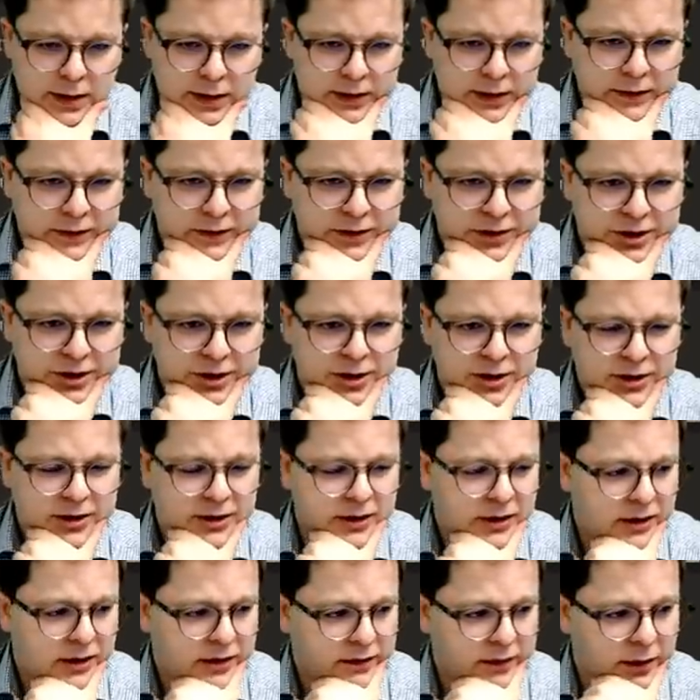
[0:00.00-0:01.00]
Nawet się nie
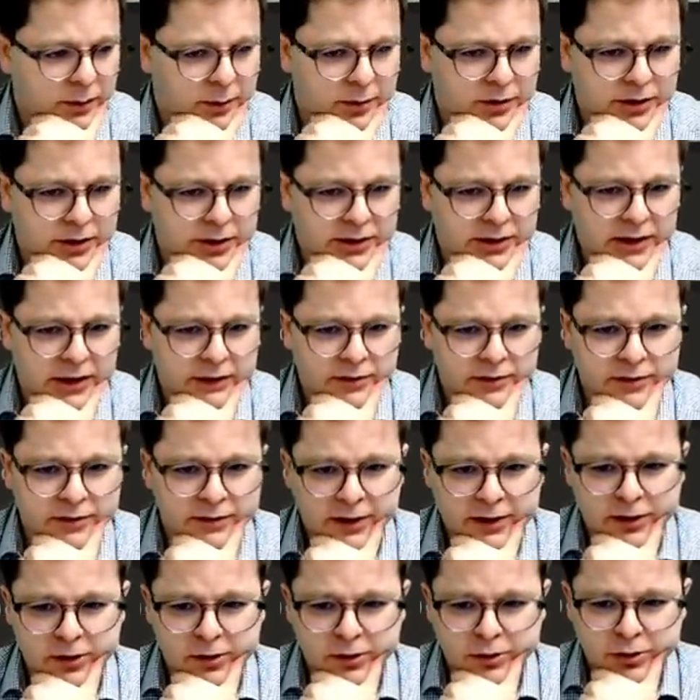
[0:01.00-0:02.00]
zastanawiamy. Teraz
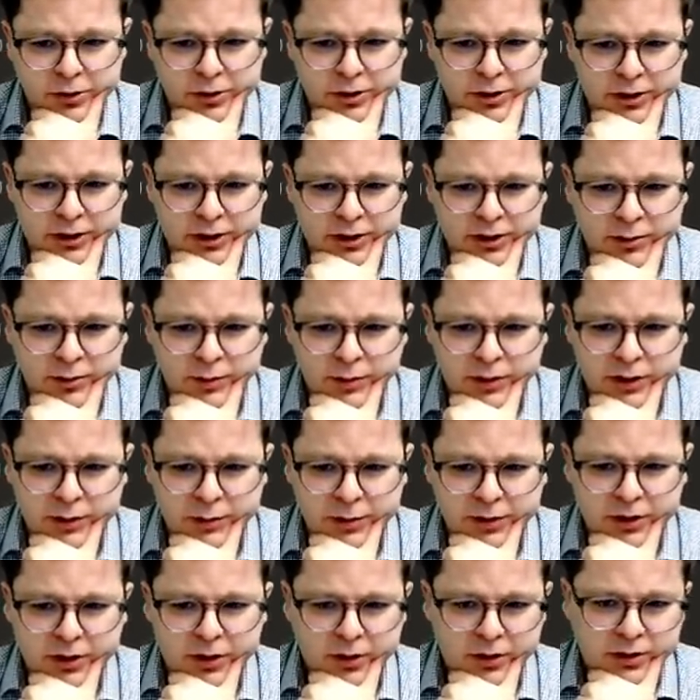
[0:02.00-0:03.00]
F2 grozi, jak zbije
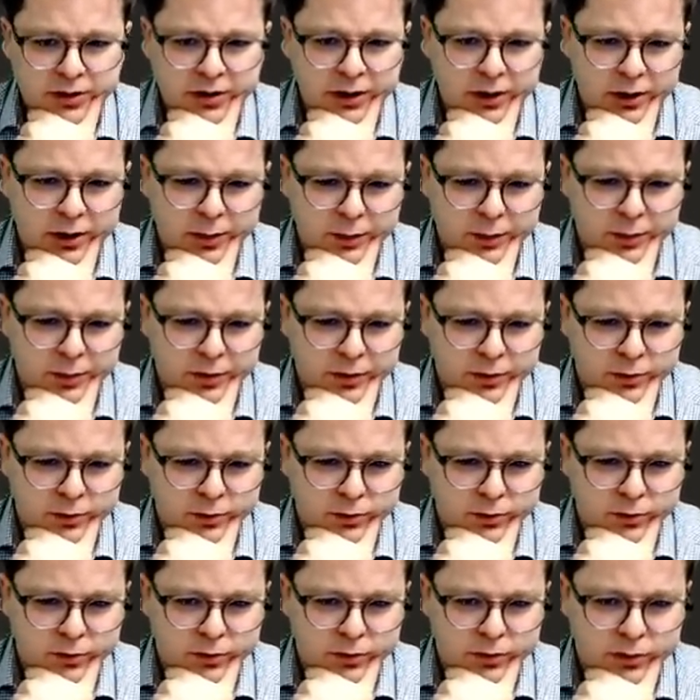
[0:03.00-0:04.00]
mi gońca, to po
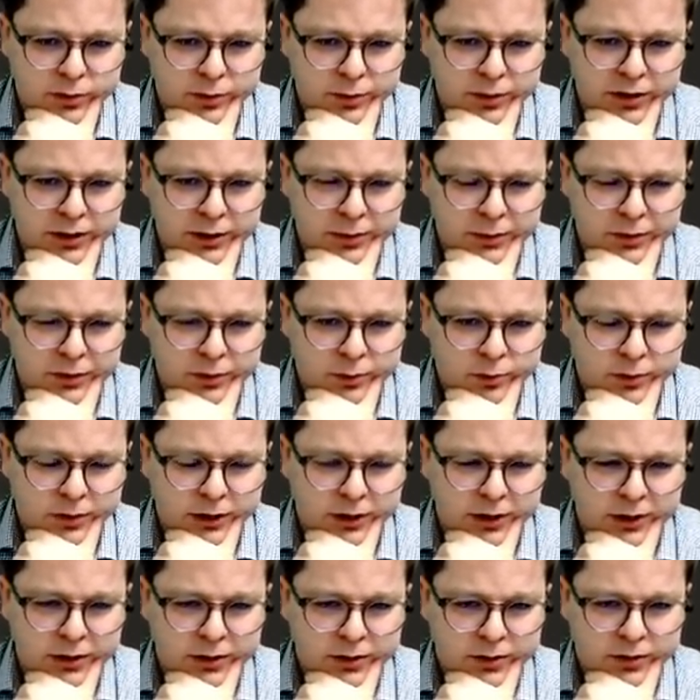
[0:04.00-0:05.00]
prostu y, bijemy
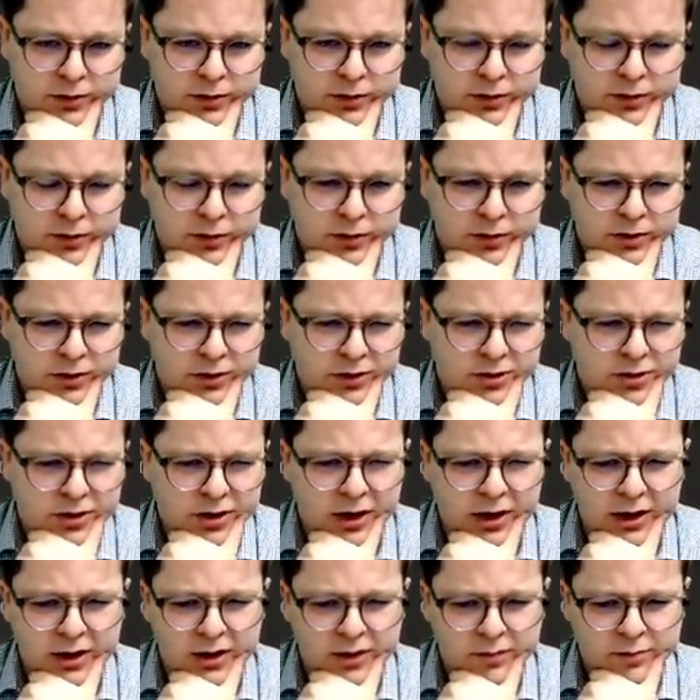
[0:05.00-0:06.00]
tutaj. Nie, co
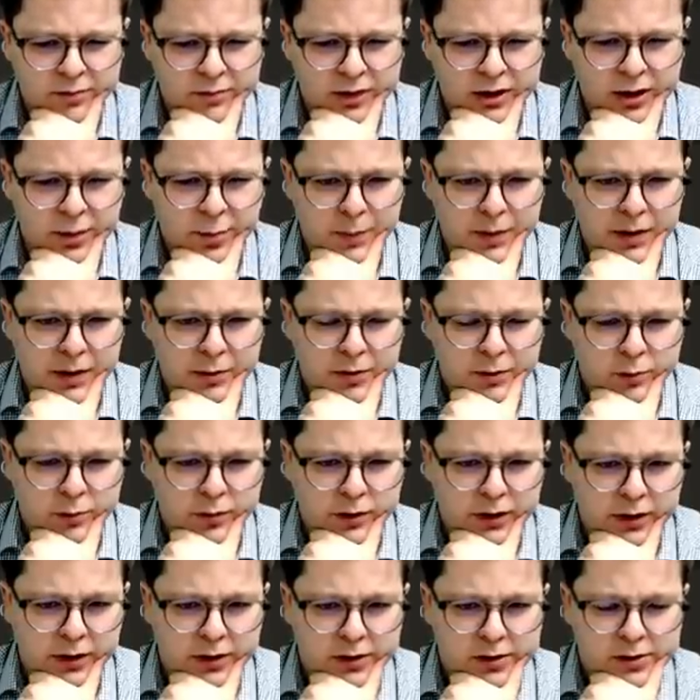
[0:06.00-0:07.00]
ja gadam, jakie bijemy
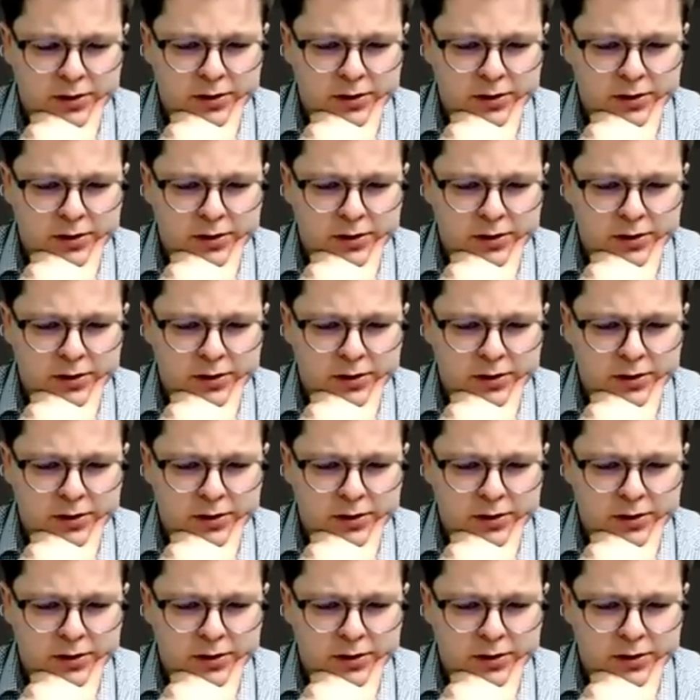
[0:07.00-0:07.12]
tutaj.